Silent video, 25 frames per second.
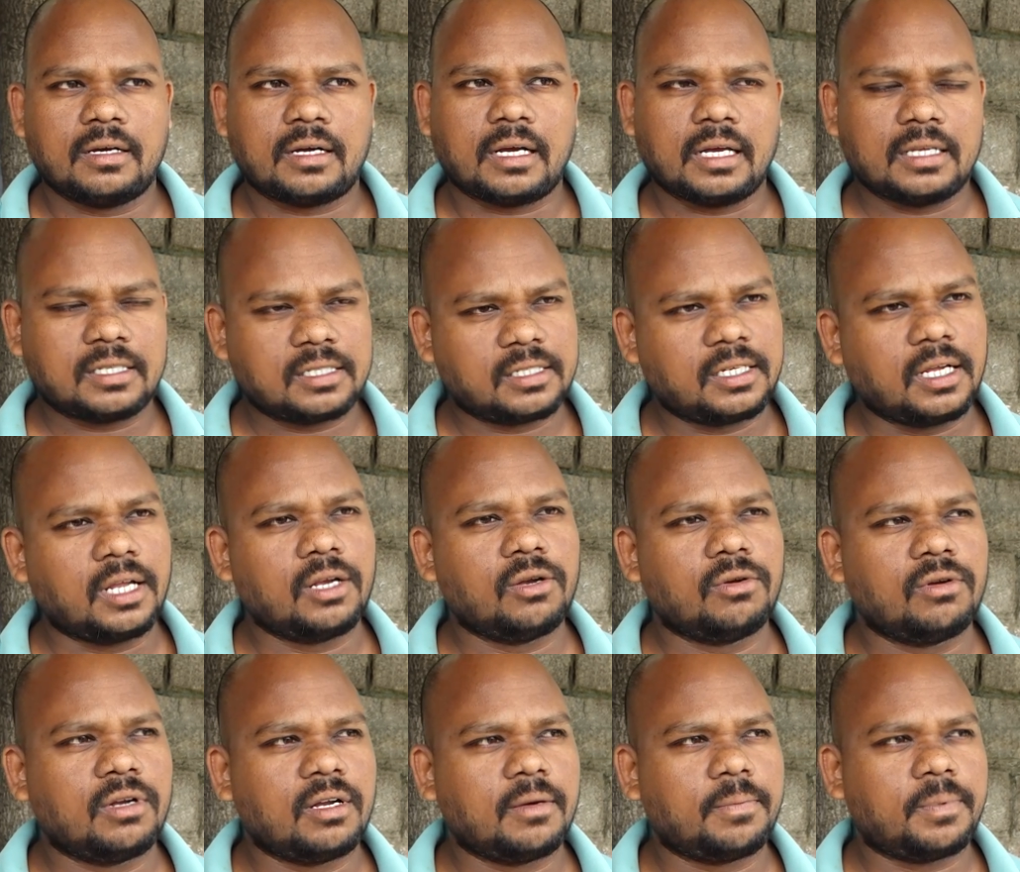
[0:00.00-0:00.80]

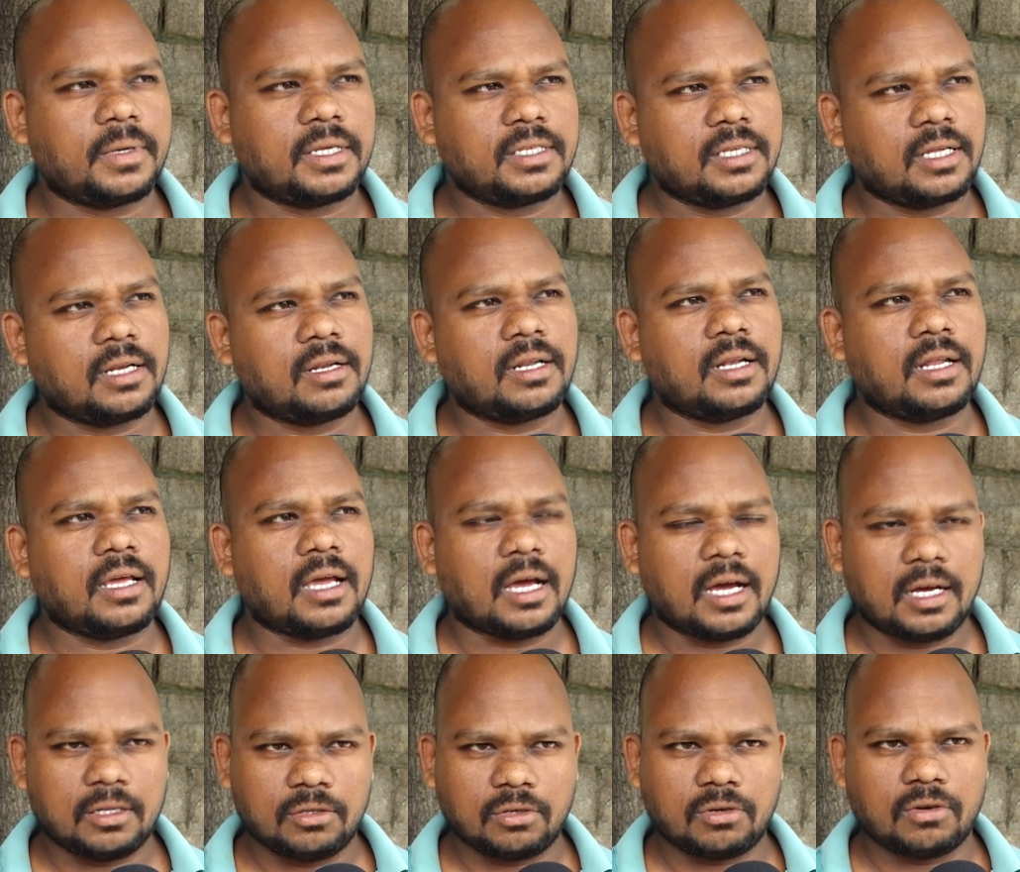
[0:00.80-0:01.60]
కష్టాలు ఉన్న ప్రజలని
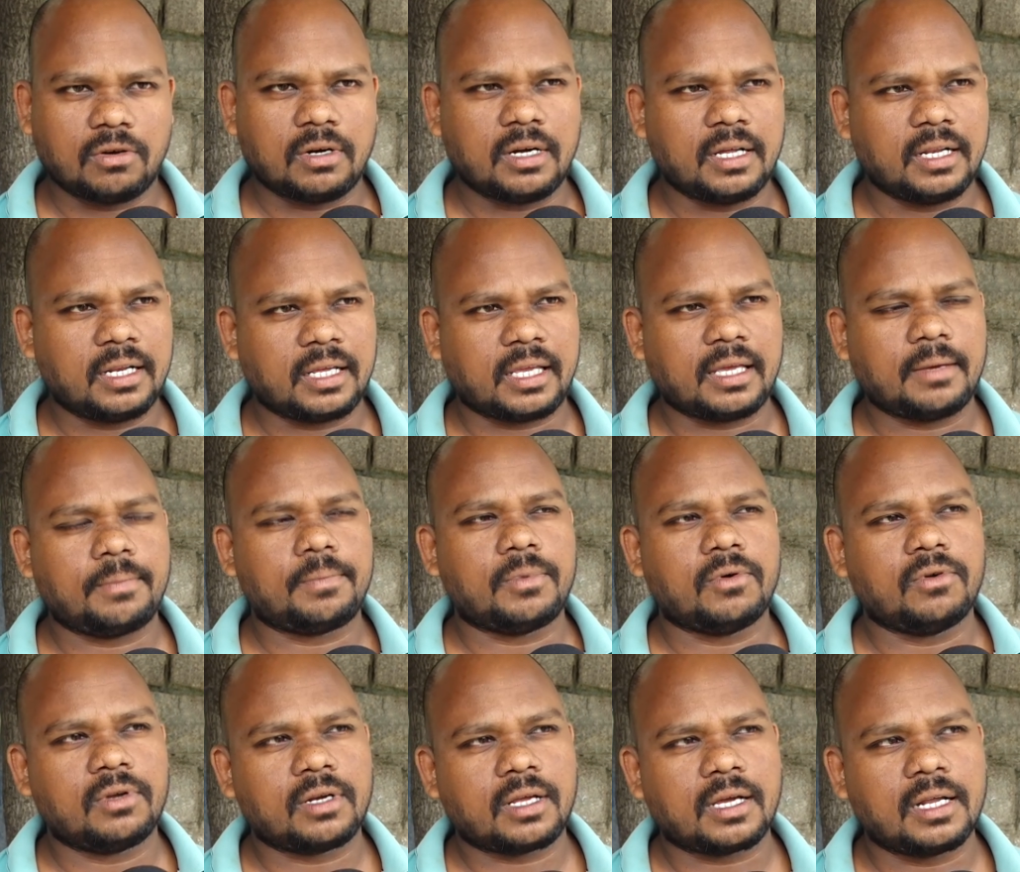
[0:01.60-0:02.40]
ఆదుకోవడానికి
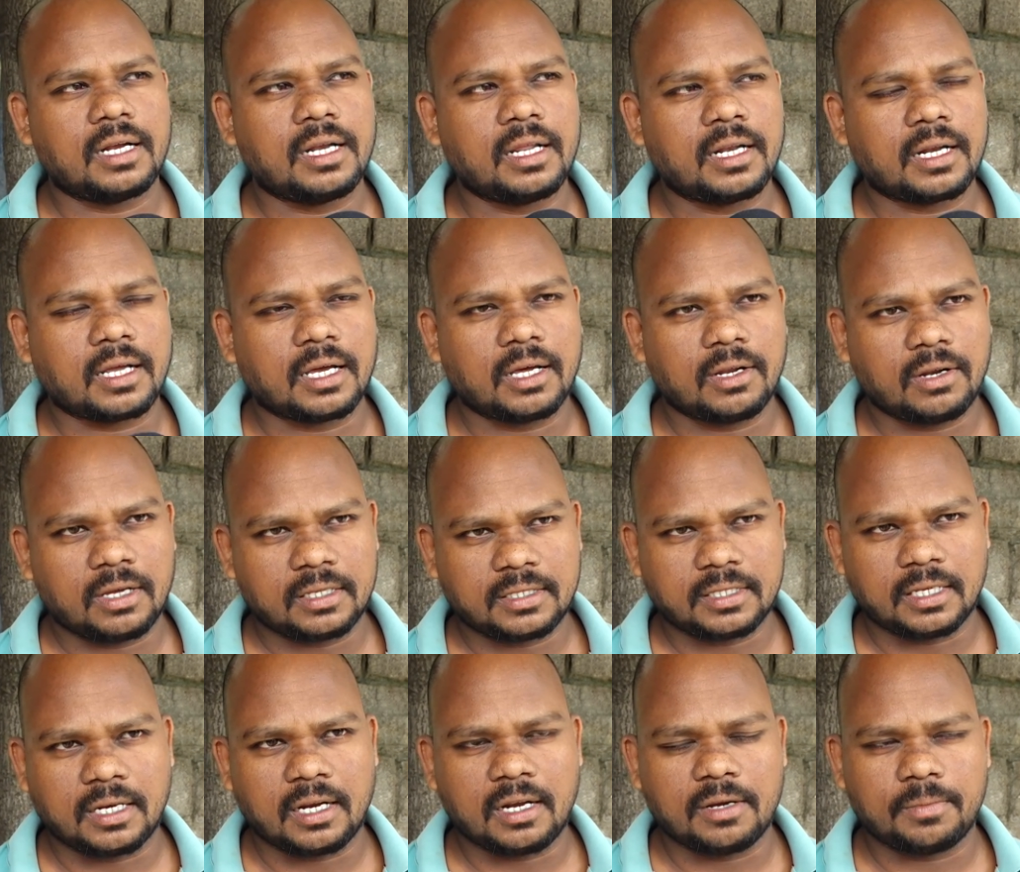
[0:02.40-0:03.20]
పవన్ కళ్యాణ్ గారు
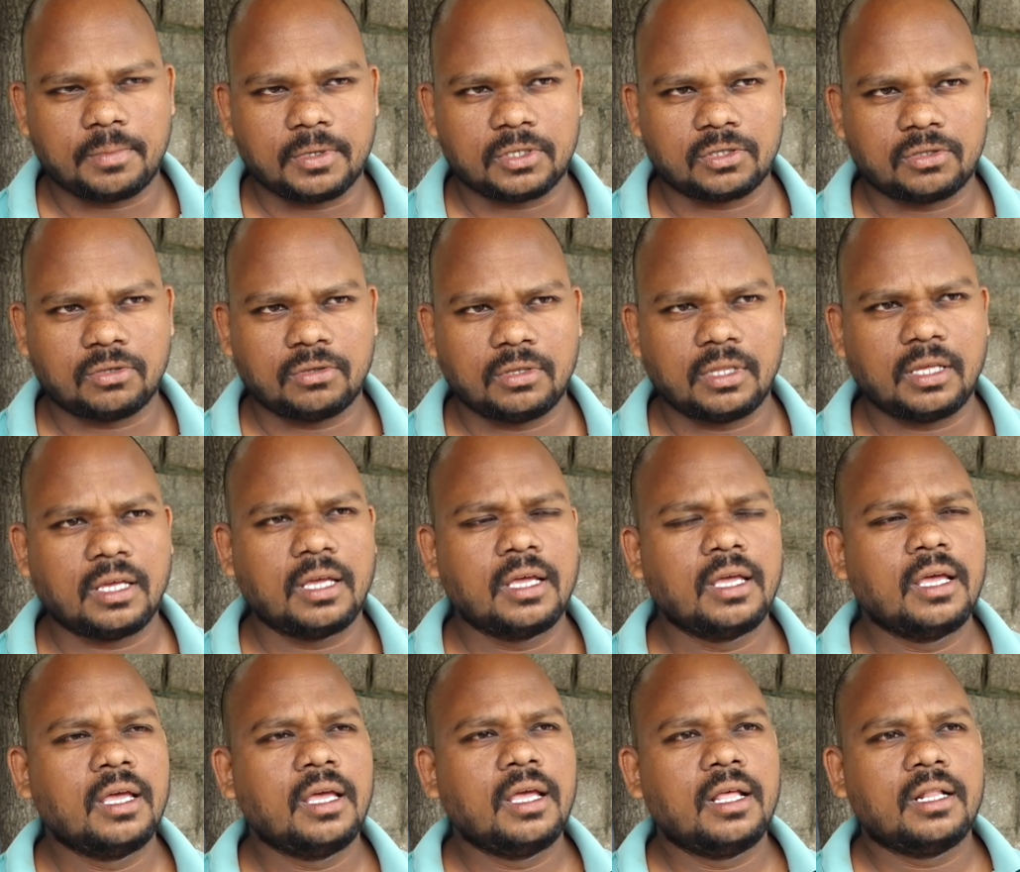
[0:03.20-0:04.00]
వచ్చారనిపిస్తుంది
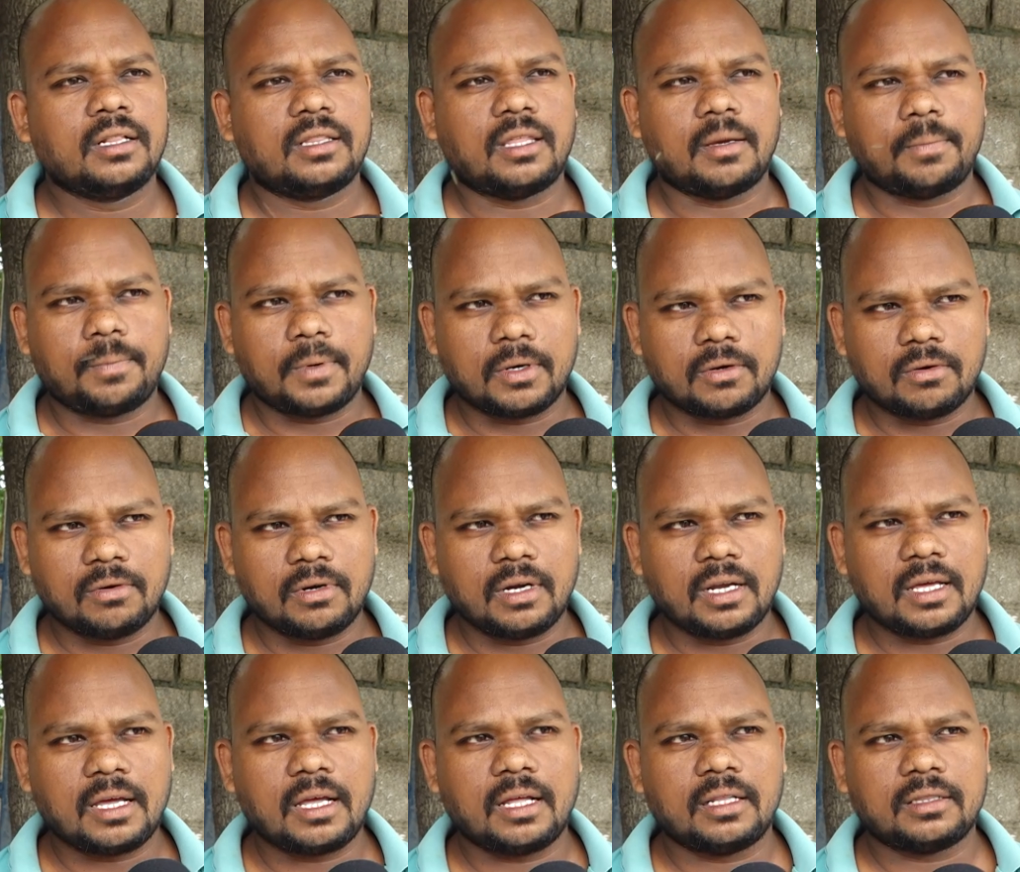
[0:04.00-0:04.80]

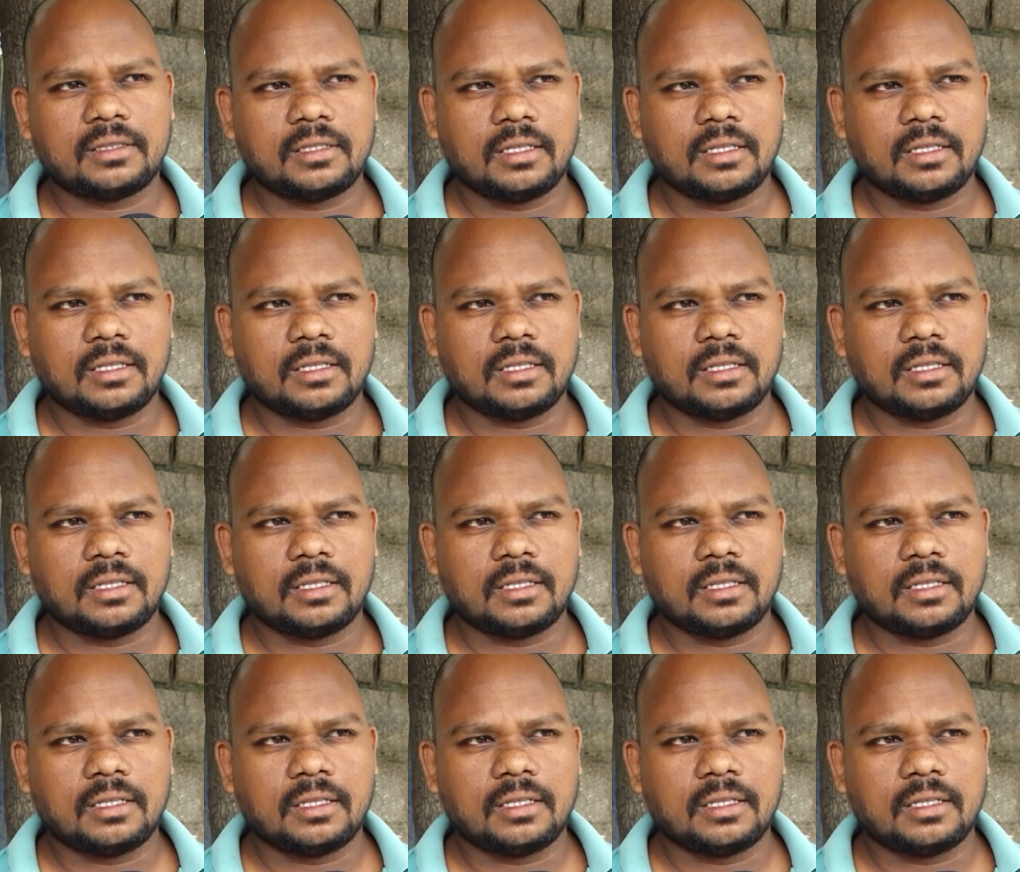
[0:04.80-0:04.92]
తప్పకుండా